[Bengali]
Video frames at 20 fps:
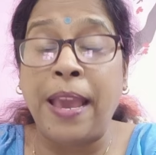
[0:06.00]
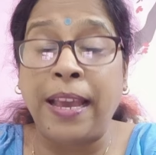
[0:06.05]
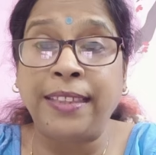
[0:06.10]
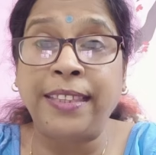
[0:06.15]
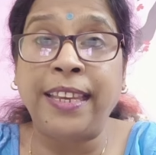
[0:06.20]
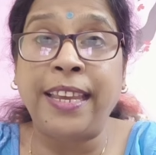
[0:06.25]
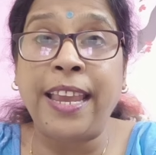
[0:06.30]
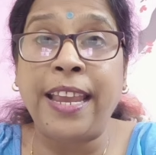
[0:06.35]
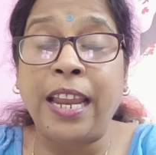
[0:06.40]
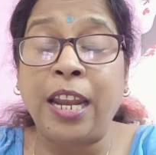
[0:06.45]

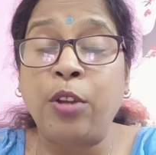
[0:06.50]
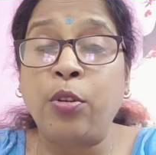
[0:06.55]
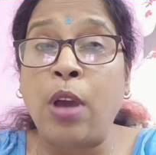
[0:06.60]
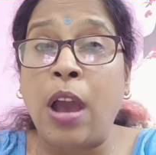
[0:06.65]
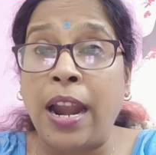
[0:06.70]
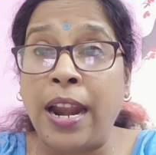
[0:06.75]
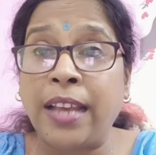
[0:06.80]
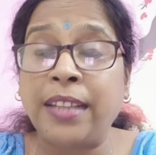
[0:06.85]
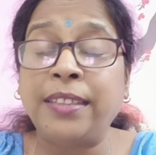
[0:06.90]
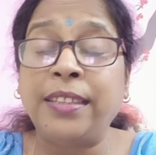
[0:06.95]
একদিকে গেল
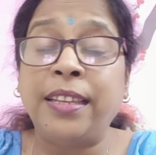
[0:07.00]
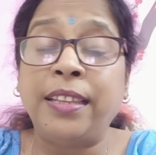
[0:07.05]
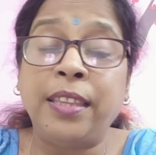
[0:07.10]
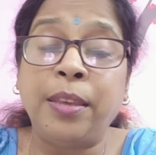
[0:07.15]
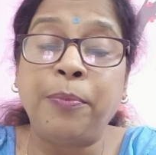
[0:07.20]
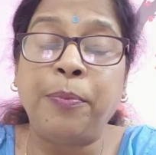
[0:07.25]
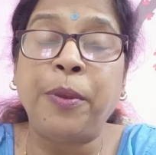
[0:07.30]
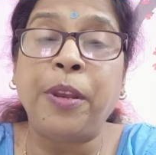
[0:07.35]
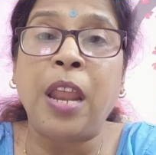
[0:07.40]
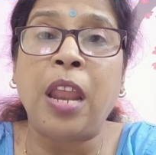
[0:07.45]
আর একদিক
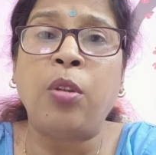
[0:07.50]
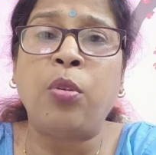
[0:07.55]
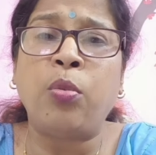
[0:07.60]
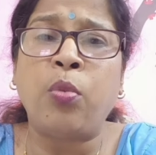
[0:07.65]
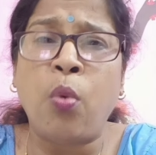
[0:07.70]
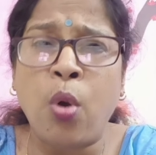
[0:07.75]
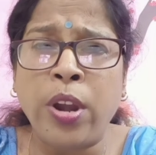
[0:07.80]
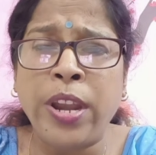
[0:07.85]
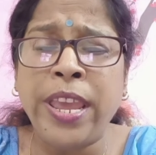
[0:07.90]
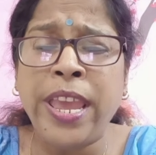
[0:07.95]
দিয়ে ফিরালো
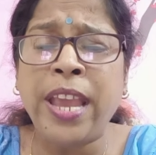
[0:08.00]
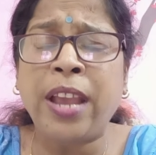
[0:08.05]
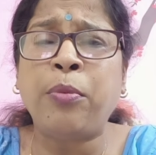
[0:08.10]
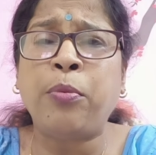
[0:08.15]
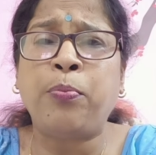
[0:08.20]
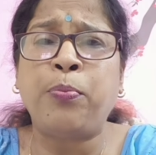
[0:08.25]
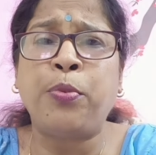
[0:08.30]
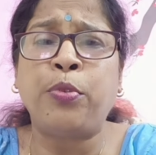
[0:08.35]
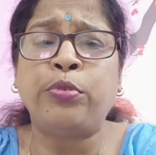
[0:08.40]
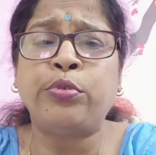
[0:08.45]
অনেক
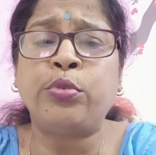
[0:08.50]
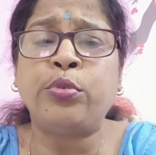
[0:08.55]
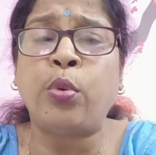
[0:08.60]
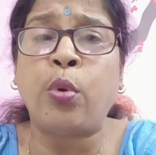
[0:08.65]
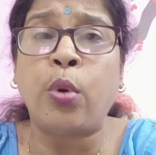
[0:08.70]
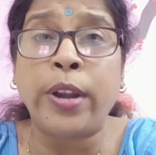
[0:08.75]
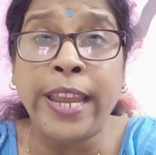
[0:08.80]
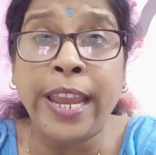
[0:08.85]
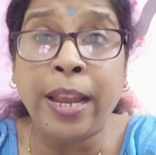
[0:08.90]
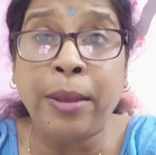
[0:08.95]
প্রশ্ন
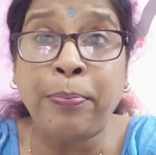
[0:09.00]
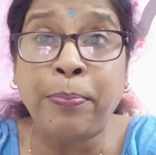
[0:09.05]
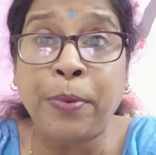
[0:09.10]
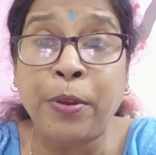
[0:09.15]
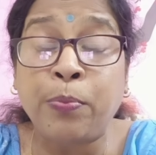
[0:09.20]
অনেক